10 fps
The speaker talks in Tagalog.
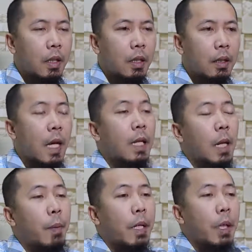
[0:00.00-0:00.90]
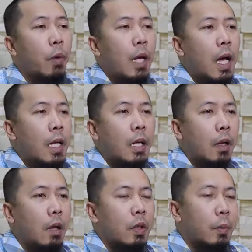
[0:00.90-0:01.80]
Dahil kapag nawala ang
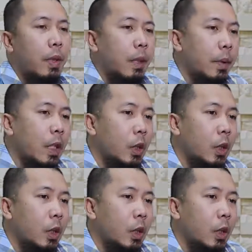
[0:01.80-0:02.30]
ikhlas, ibig sabihin